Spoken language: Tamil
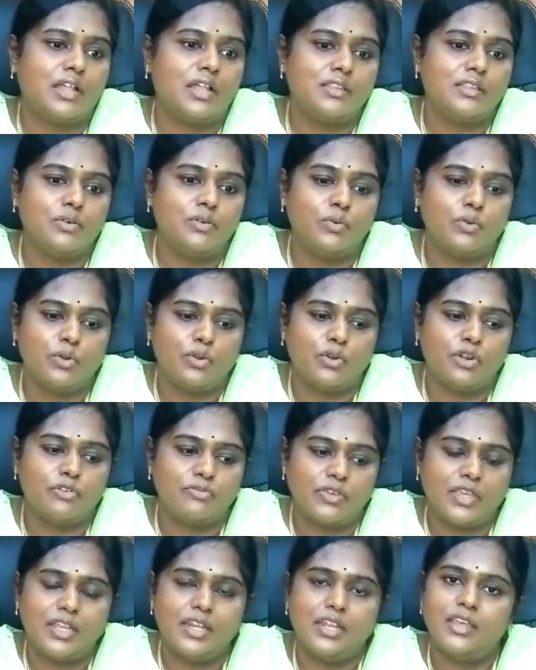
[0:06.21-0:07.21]
அந்த உங்களோட
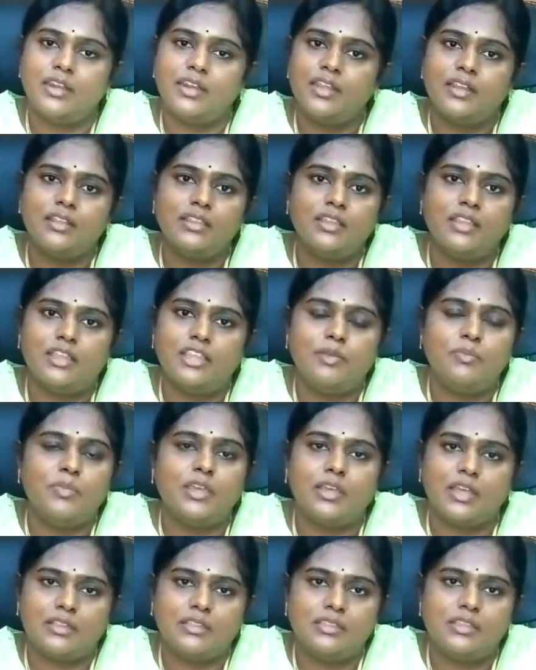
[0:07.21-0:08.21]
ஃபெயிலியர்லேருந்து
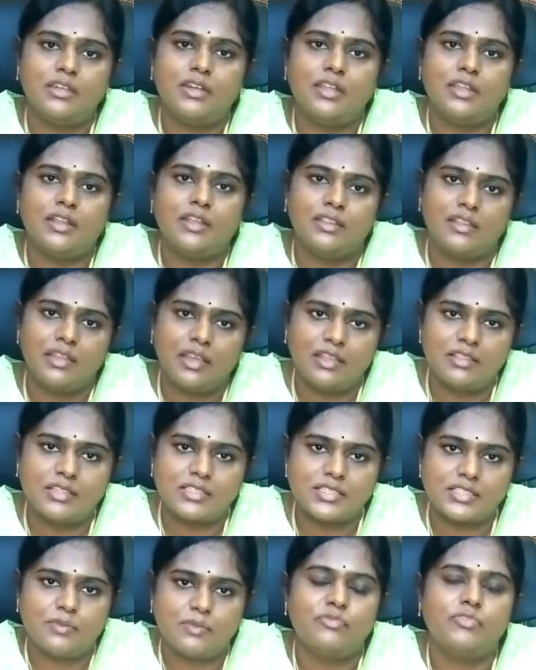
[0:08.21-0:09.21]
எதையுமே கற்றுக்கலனா தான்
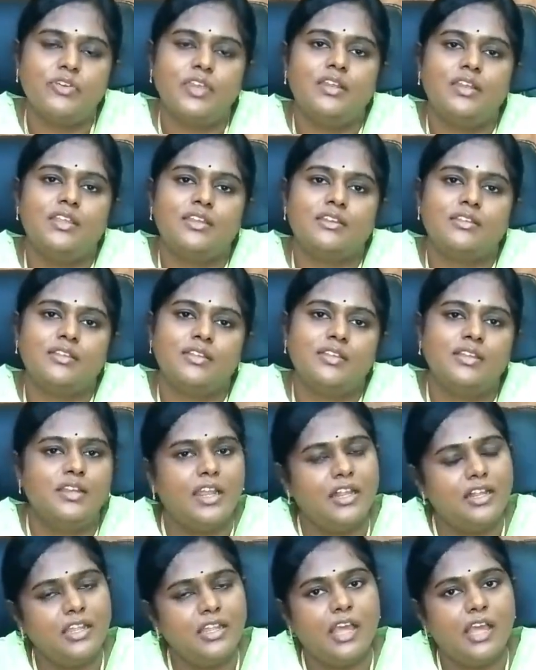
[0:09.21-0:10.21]
அந்த ஸ்டெப் ஃபெயிலியர்
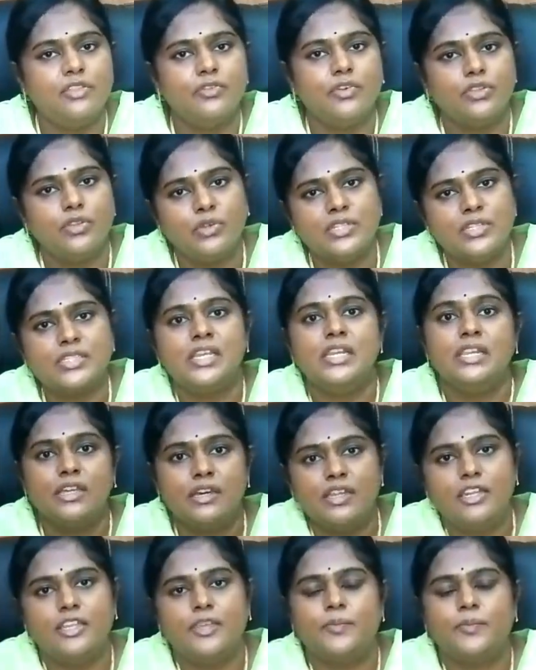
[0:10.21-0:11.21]
இல்லாட்டி அது வந்து இட்ஸ் அ
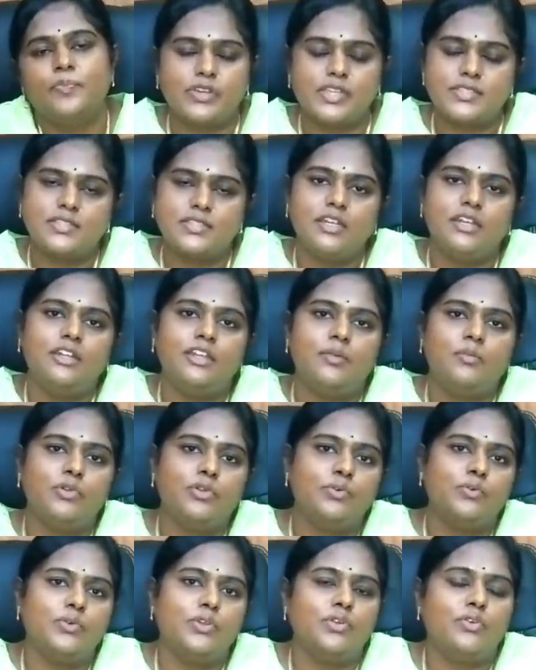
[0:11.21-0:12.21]
லேர்னிங் ஃபஸ்ட்
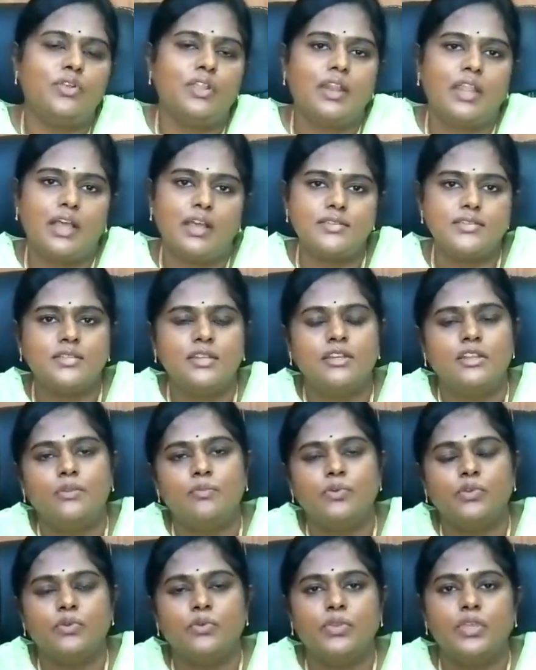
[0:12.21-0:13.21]
அட்டெம்ட்டுக்கும் என்னோடய லாஸ்ட்
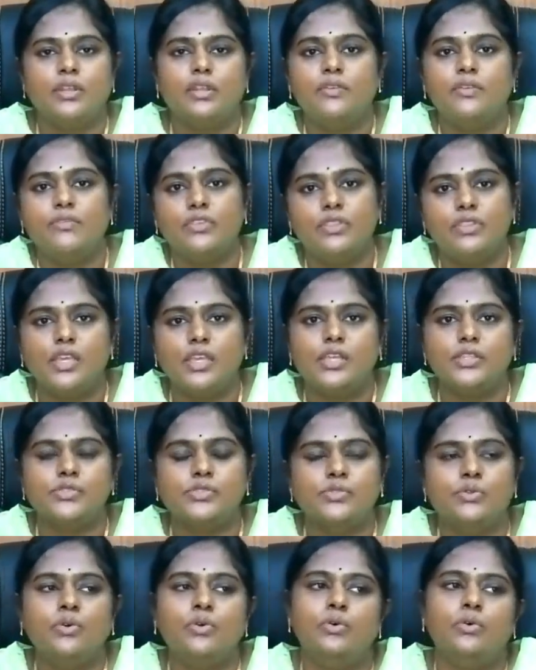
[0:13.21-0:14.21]
அட்டெம்ட்டுக்கும் என்ன
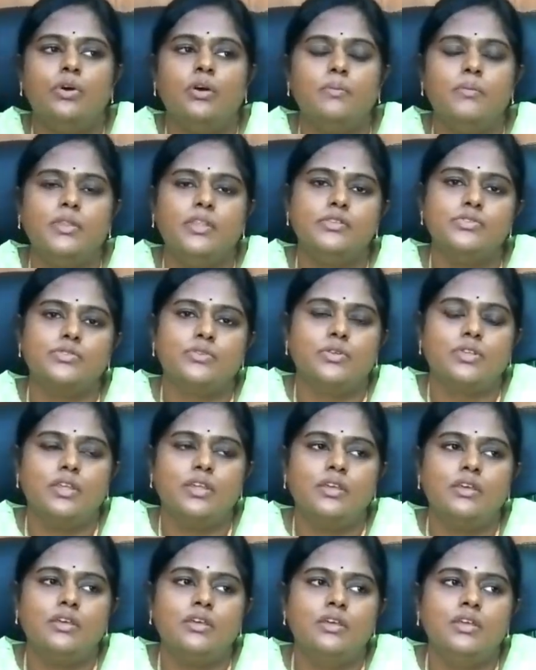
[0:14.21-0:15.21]
வித்தியாசம் அப்படின்னு
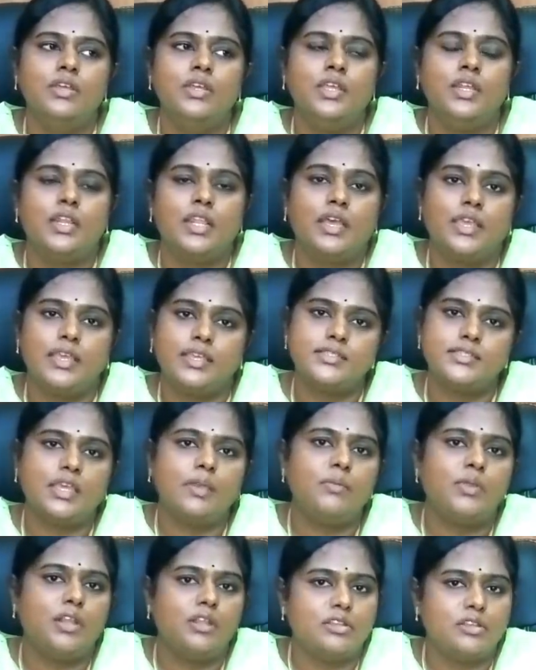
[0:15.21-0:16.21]
சொன்னால் நான்
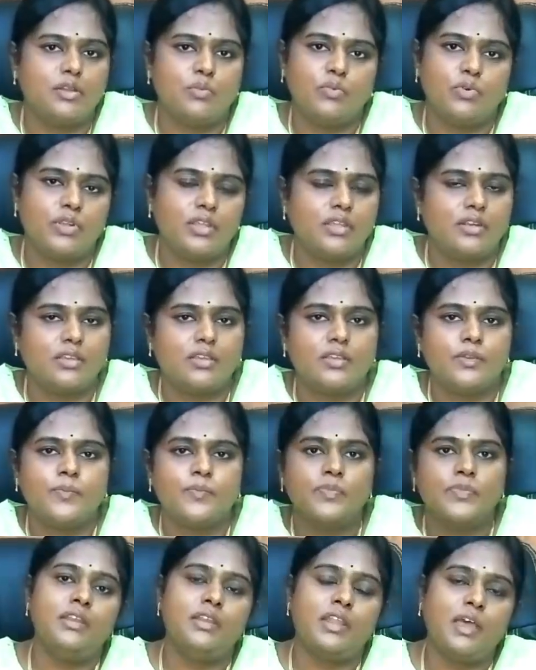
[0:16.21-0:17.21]
எக்ஸாம் எழுதின முறை
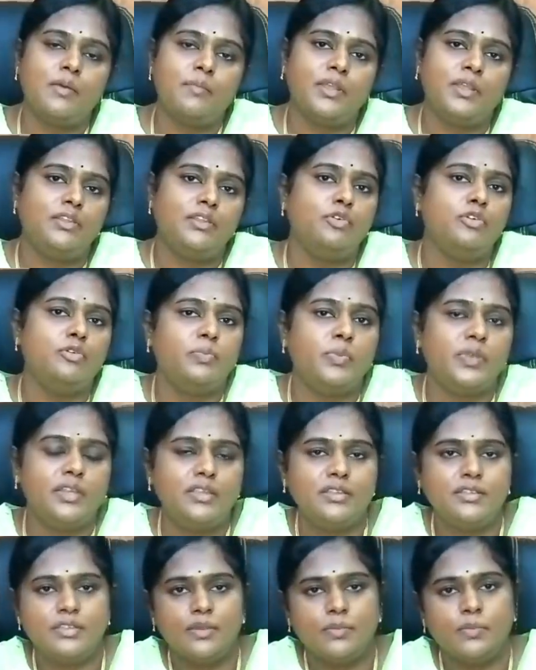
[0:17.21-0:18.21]
இருக்குது நான் பண்ண ஒரு
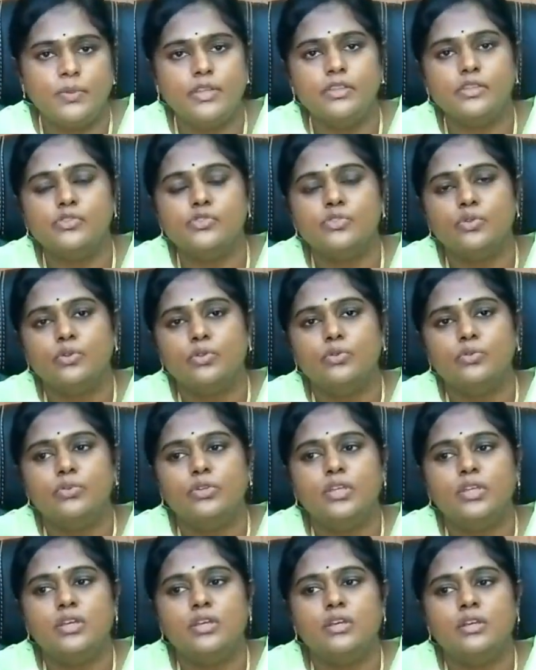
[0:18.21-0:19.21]
பெரிய தப்பு என்னன்னு
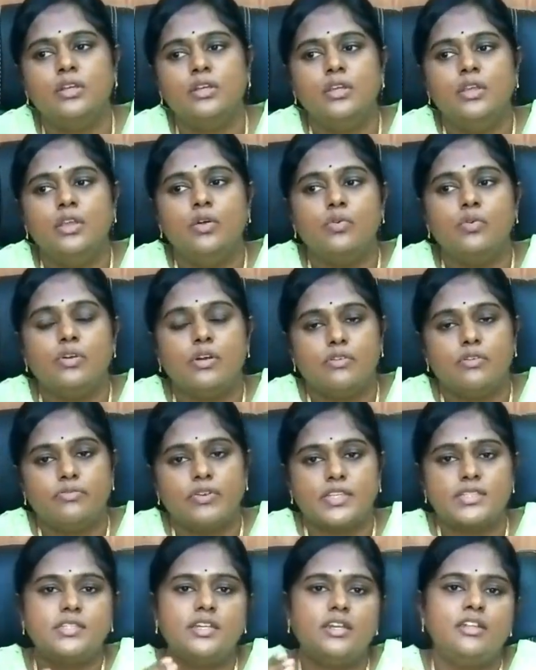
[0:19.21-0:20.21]
சொல்லணும்னா
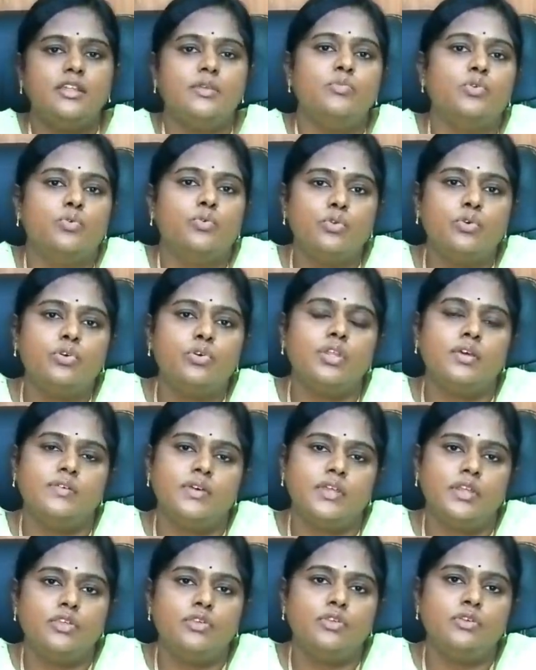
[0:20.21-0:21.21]
ஃபஸ்ட் அட்டெம்ப்ட் கொடுக்குற
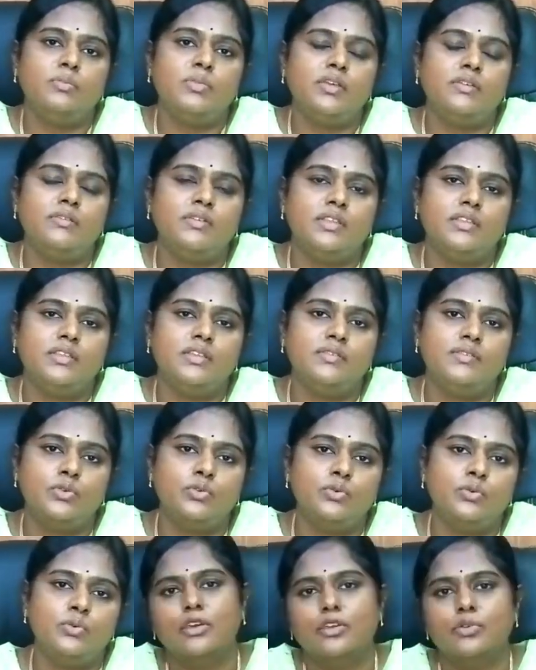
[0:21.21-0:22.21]
வரைக்குமே வந்து
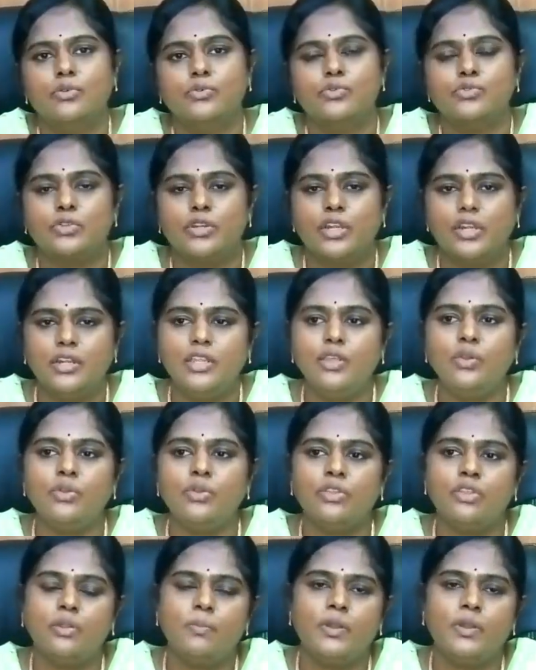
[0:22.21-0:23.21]
வெறும் இருக்கும் ஸோ ரெண்டையும்
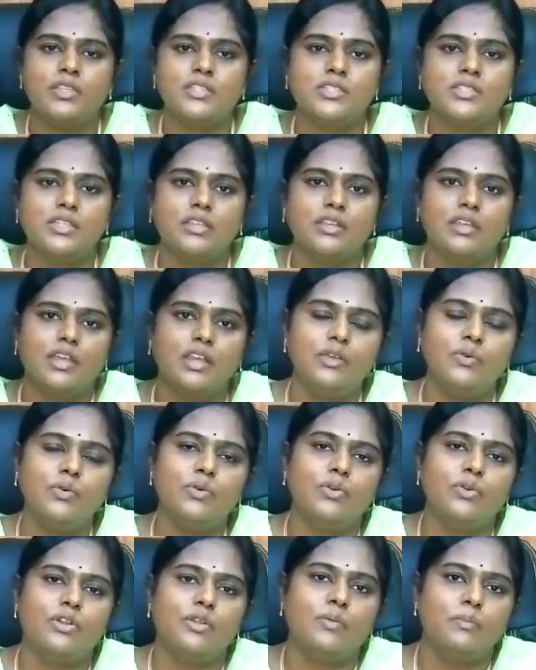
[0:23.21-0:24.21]
ஒரு தரம் படிச்சிட்டிங்கனாலே
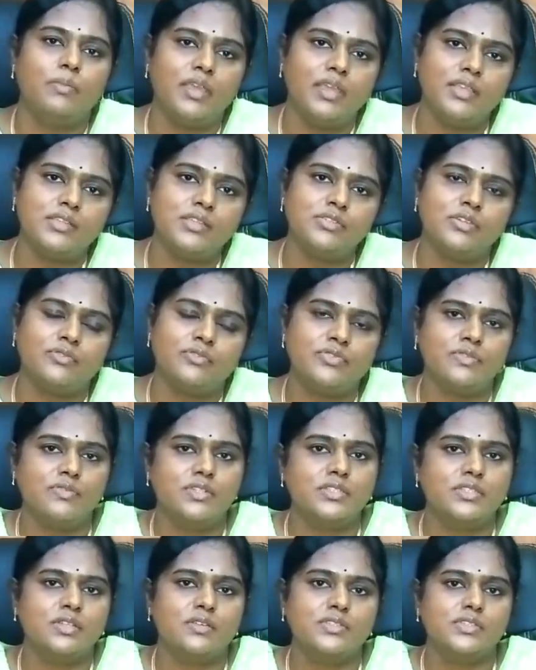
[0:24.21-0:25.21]
உங்களோட பேஸ் ஆஃப்
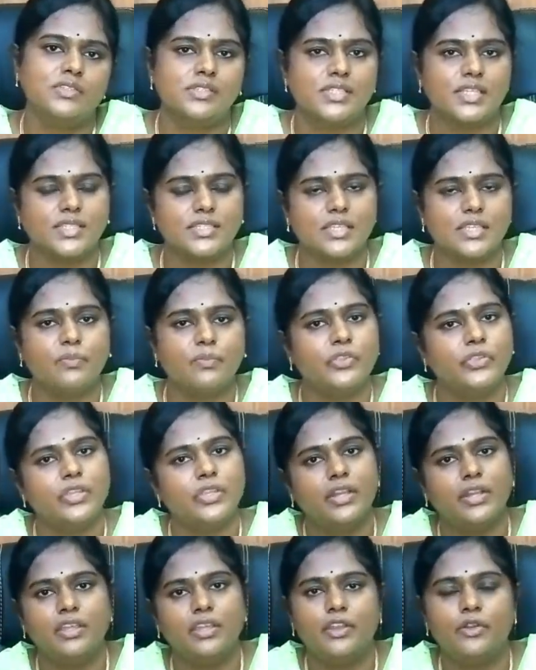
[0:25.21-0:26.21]
சிவில் சர்வீசஸ் எக்ஸாம்
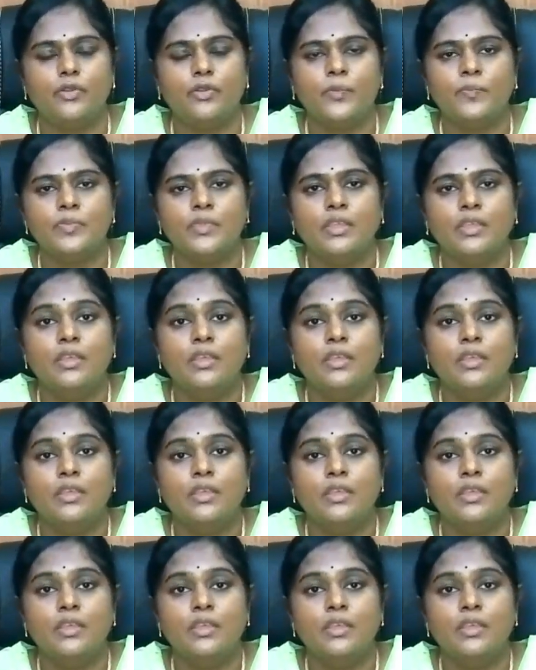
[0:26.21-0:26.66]
வந்து ரெடி ஆகிடும்